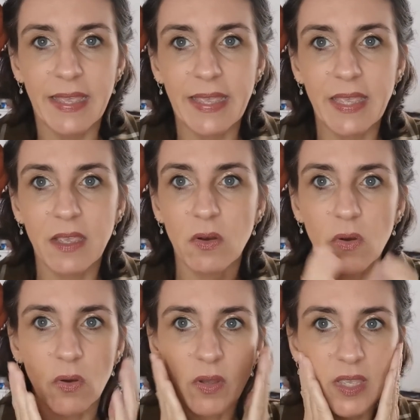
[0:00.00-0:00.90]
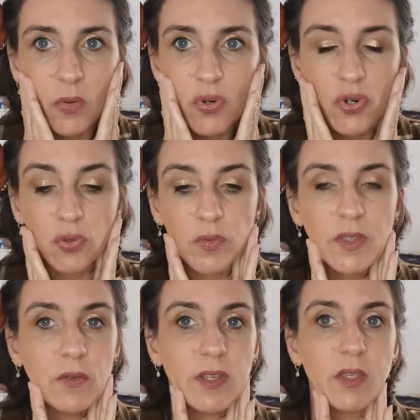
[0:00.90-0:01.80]
Euh, et,
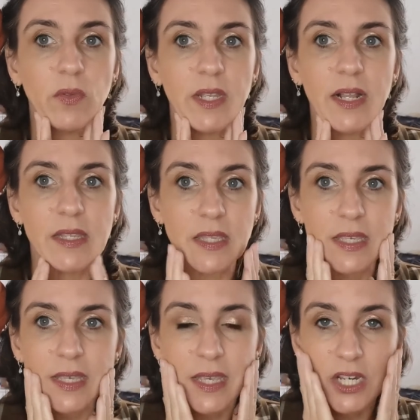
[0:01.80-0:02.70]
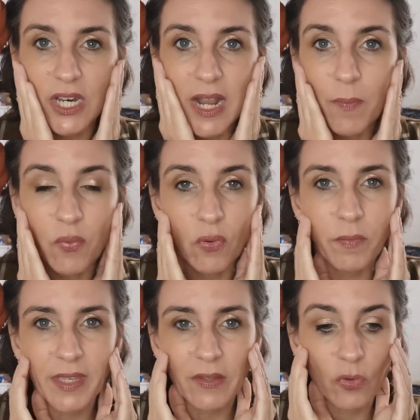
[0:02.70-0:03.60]
aujourd'hui, vous voyez, on est lundi et j'ai la peau,
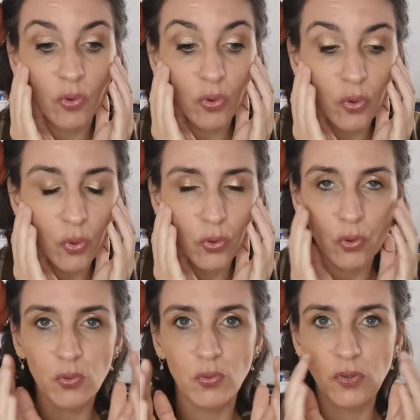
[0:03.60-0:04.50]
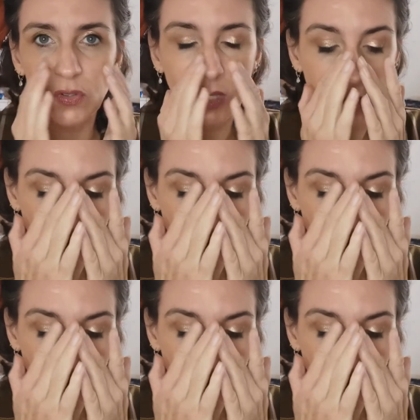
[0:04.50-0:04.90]
mais toute douce,